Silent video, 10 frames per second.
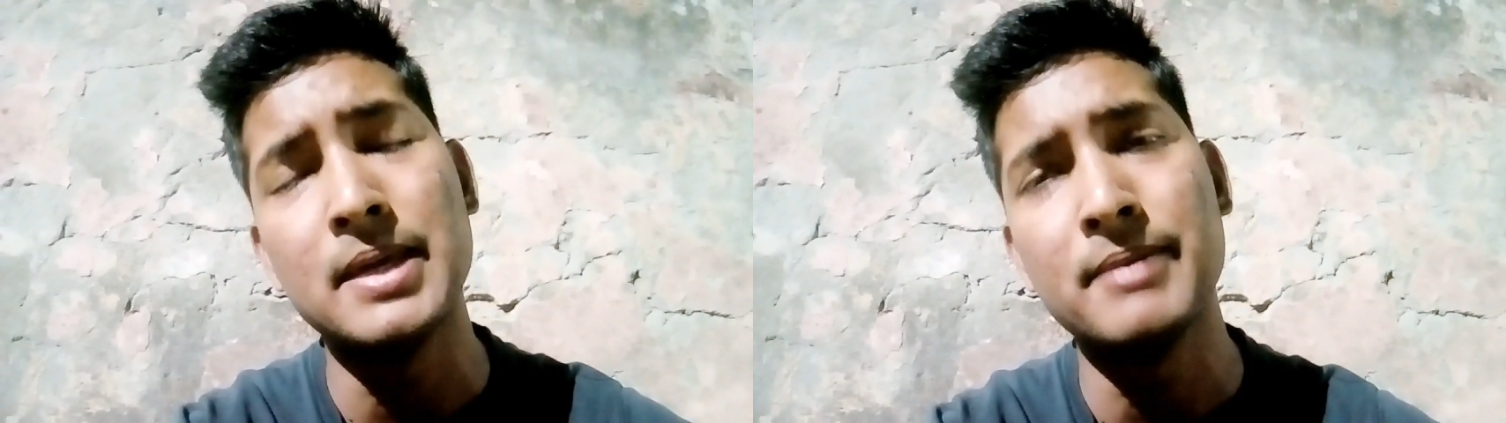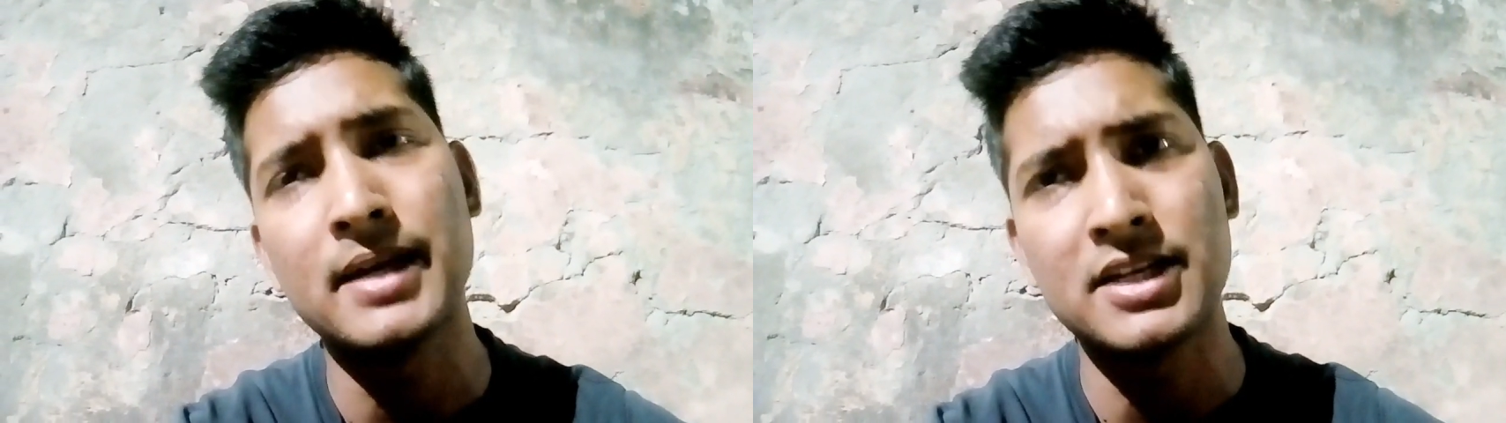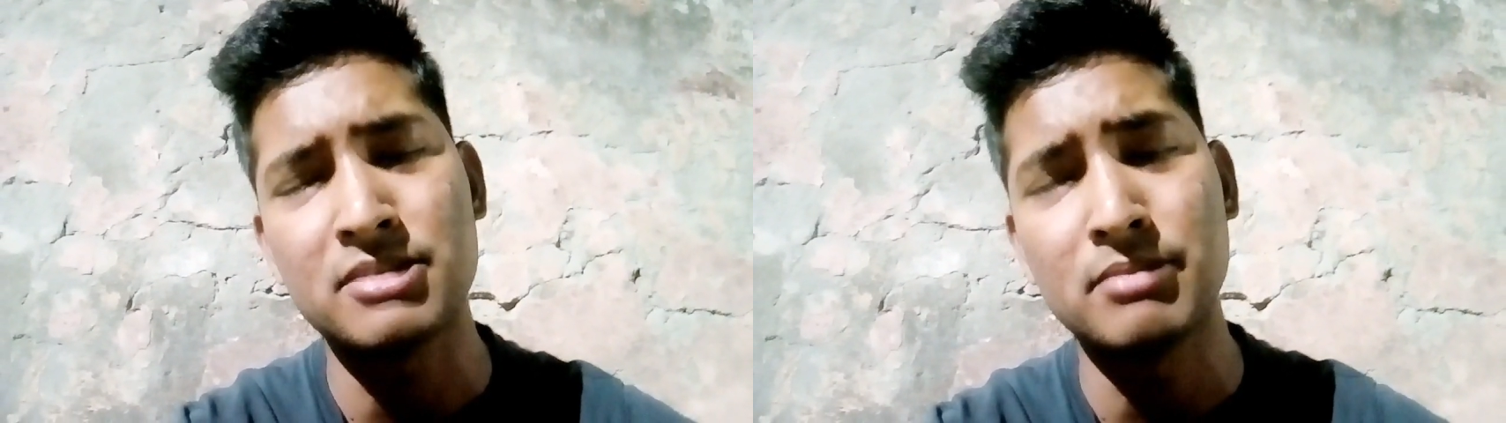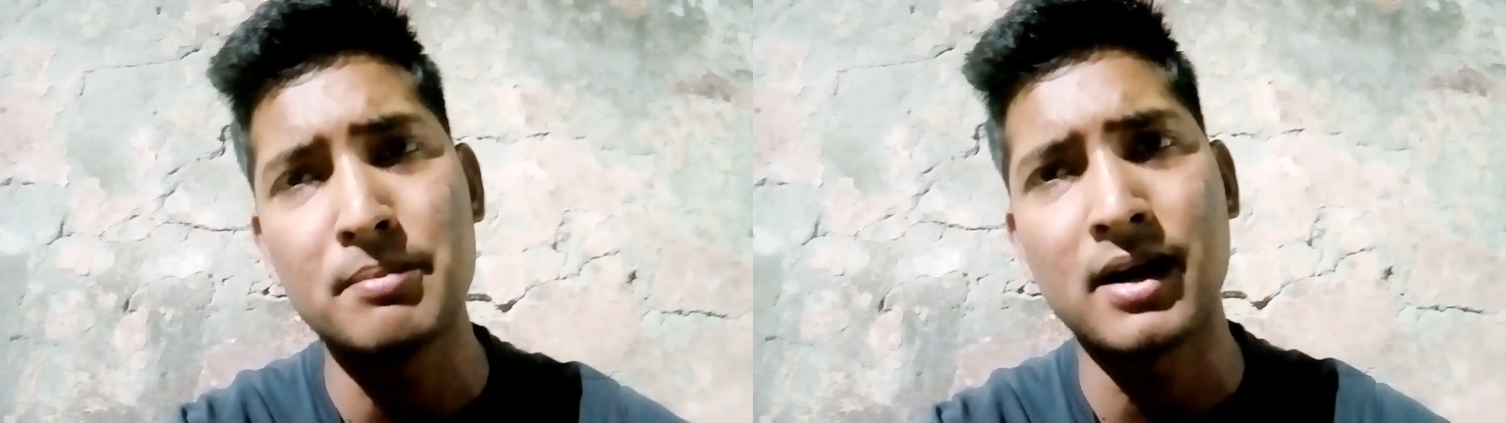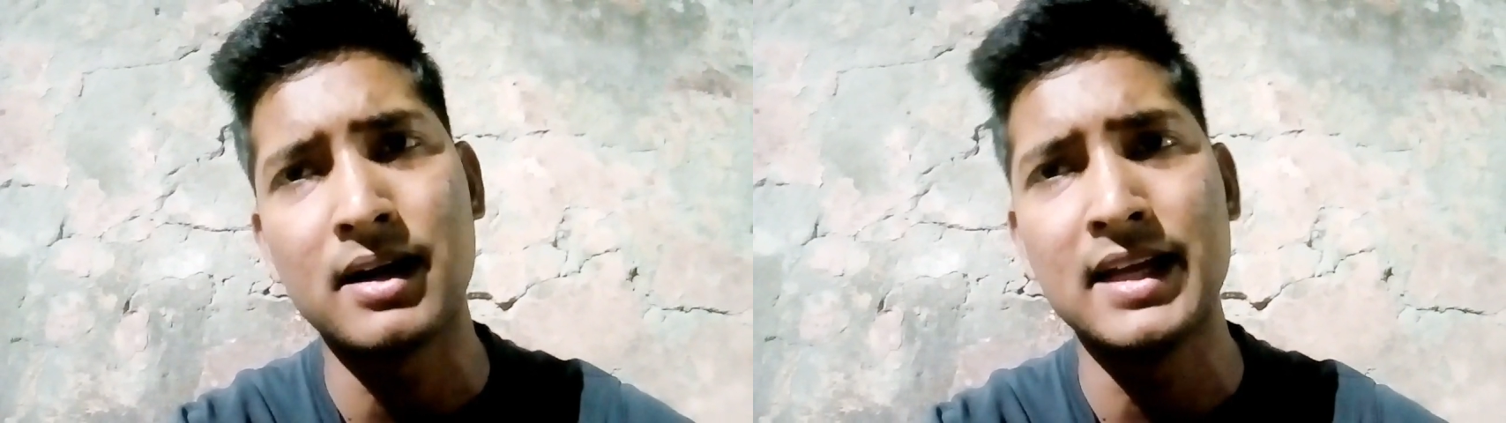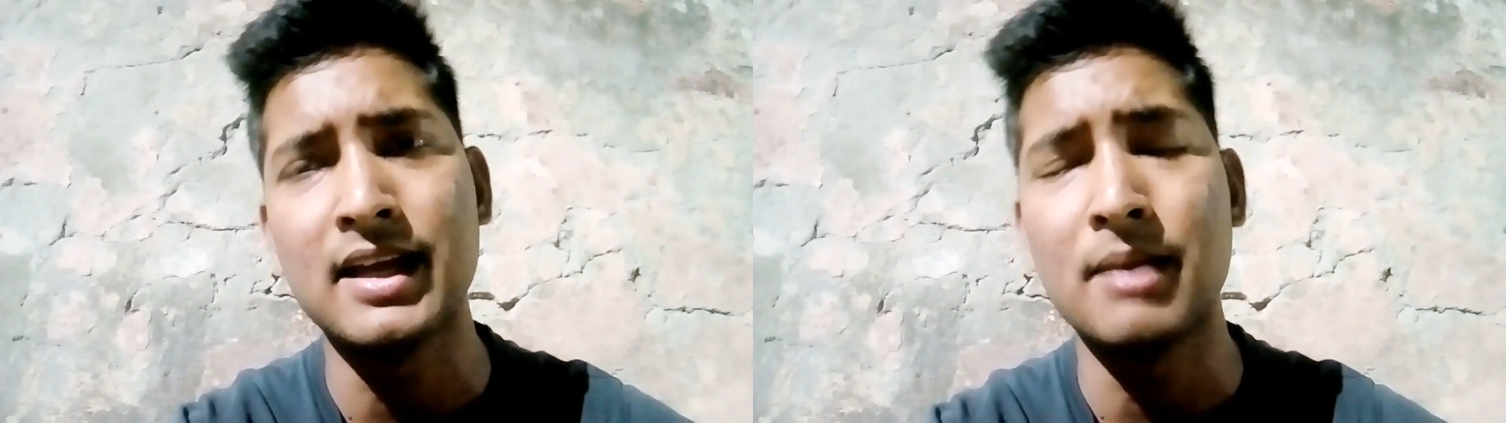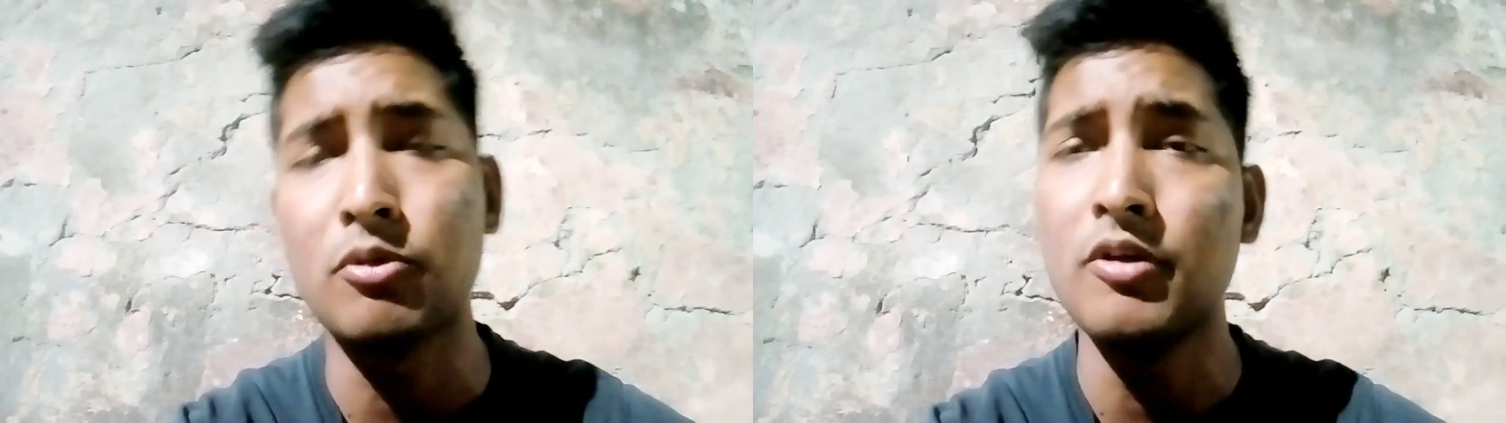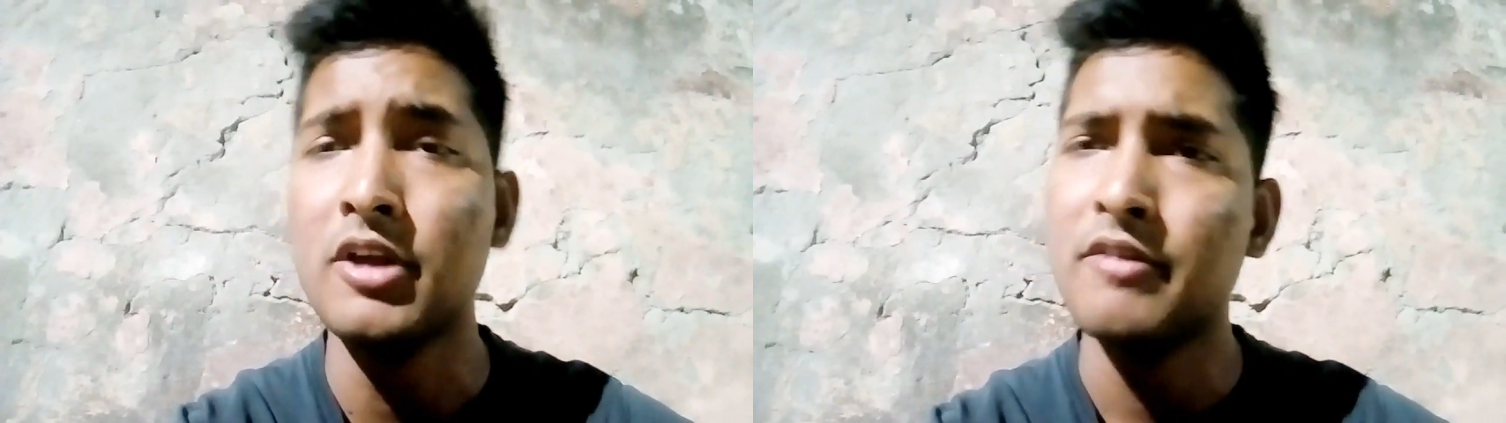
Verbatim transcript: इमिग्रेशन में ही पकड़ लेंगे आपको